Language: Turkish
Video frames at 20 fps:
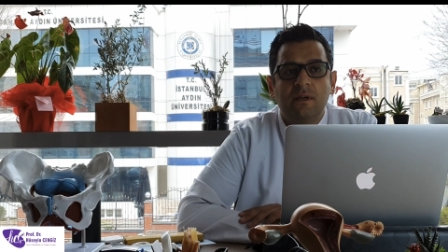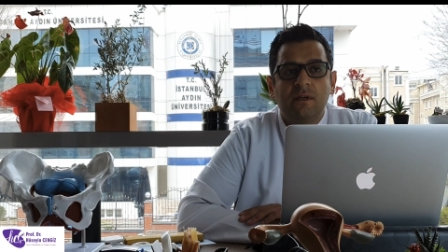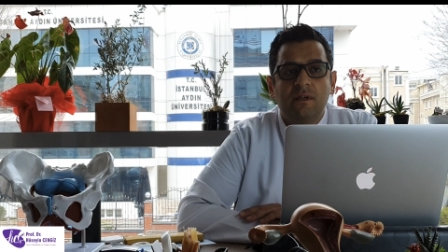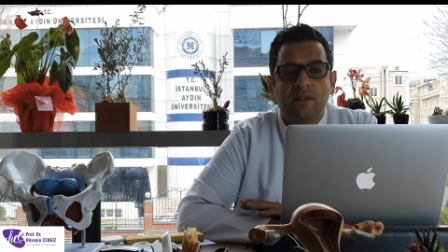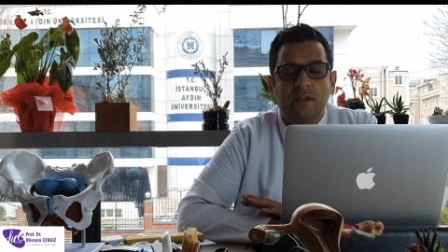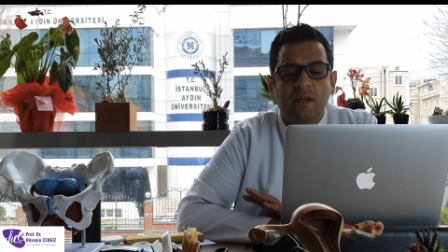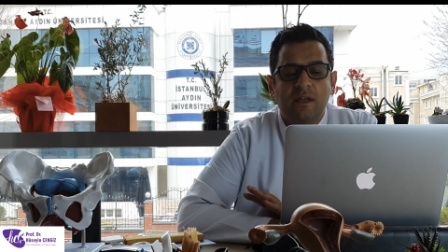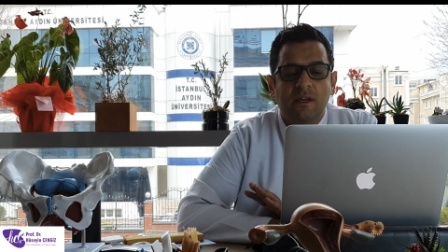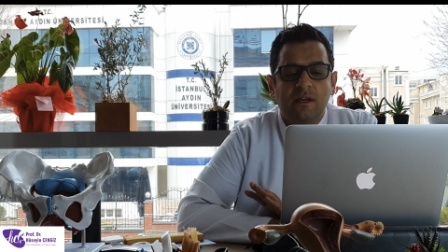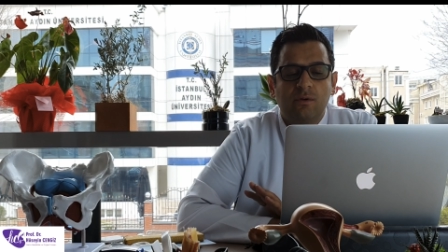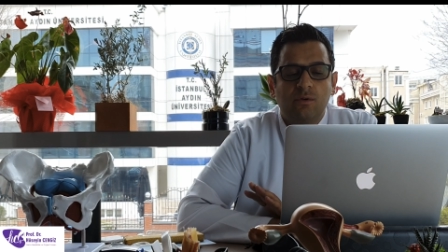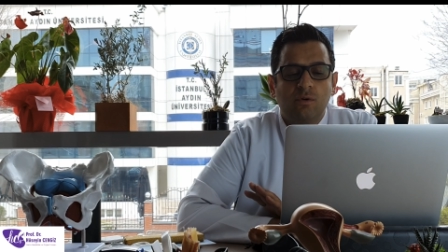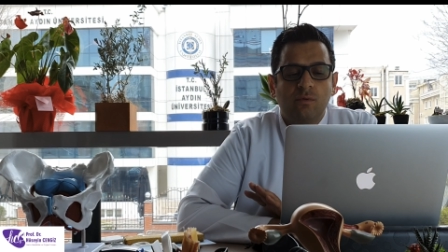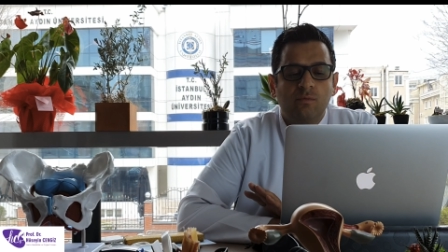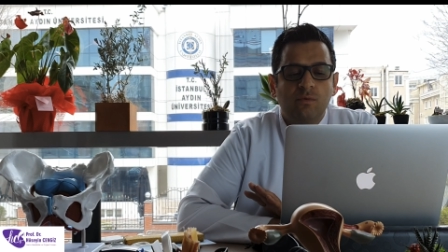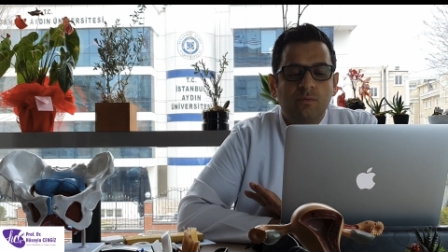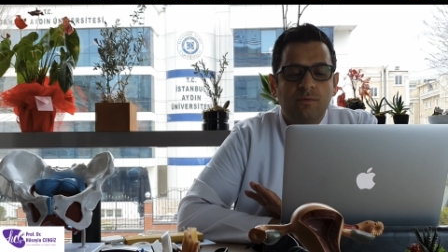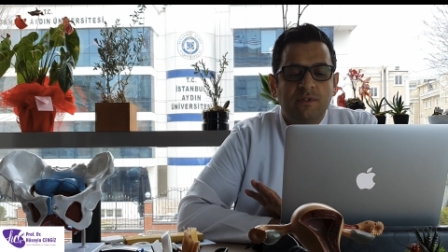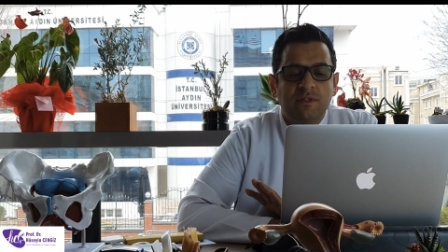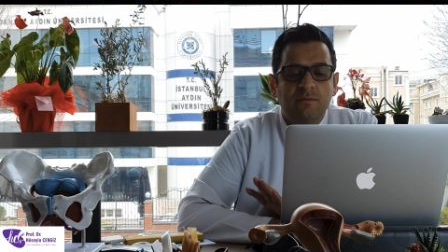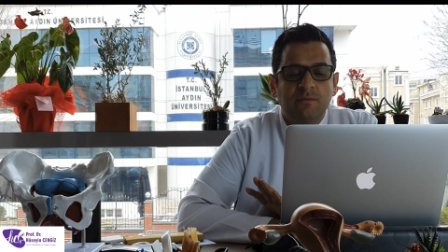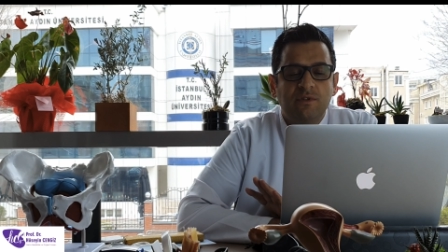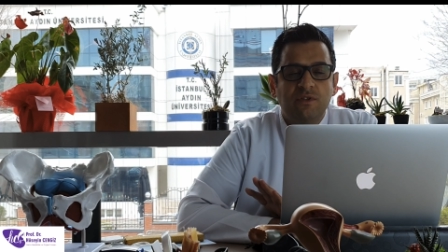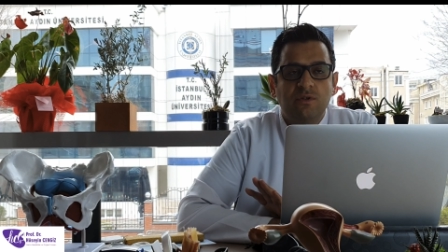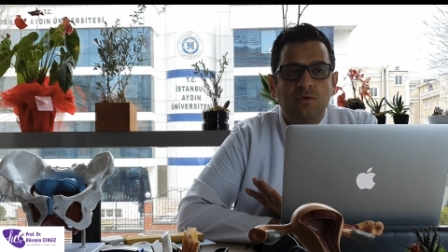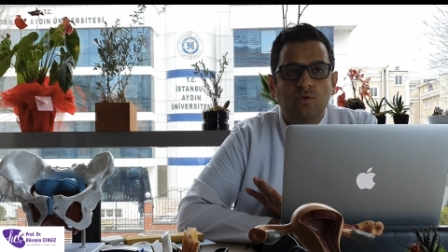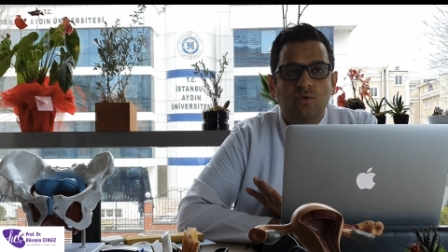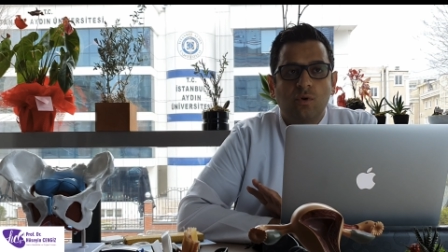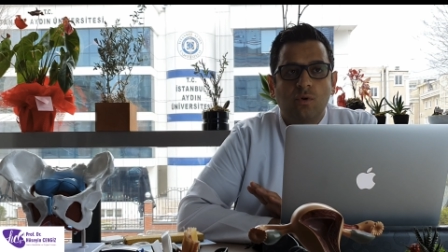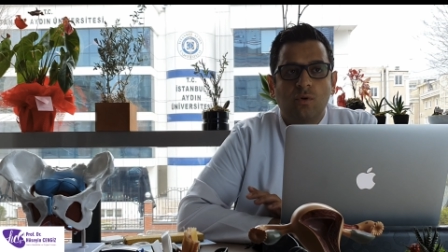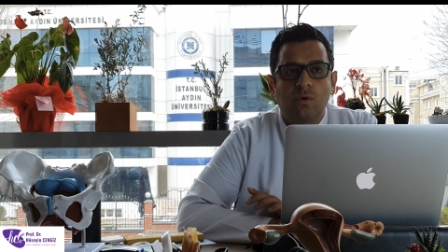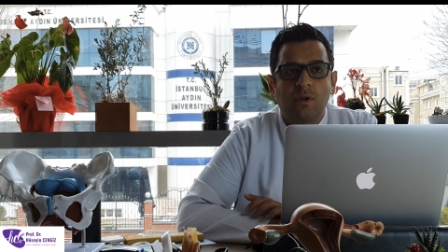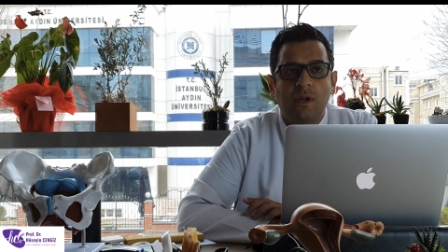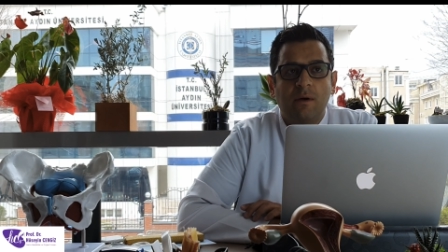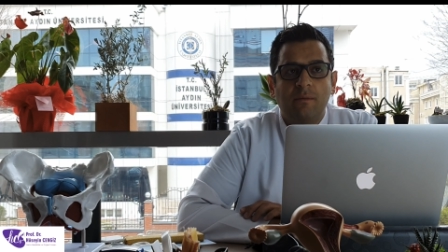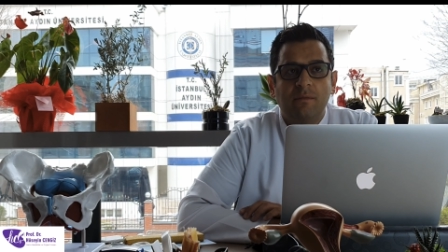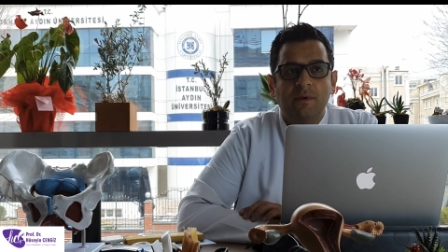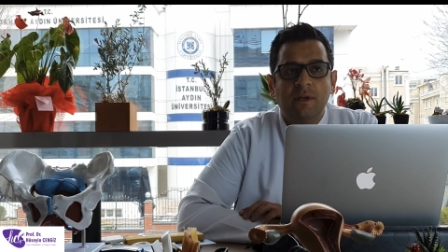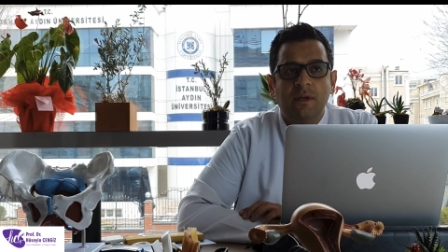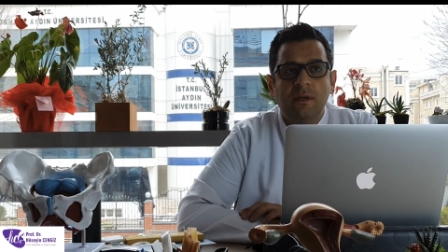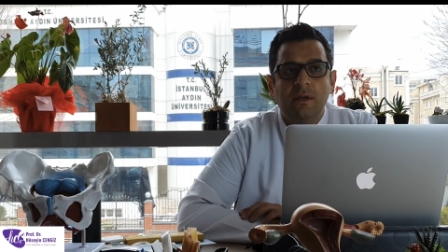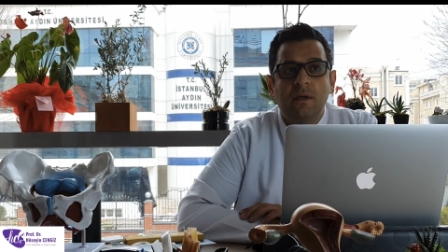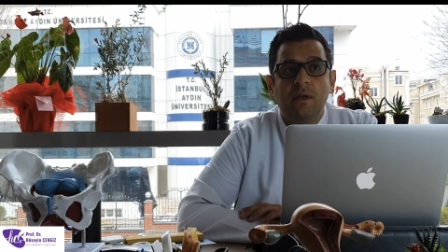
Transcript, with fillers: gerekiyor. Bu bizim için çok önemli.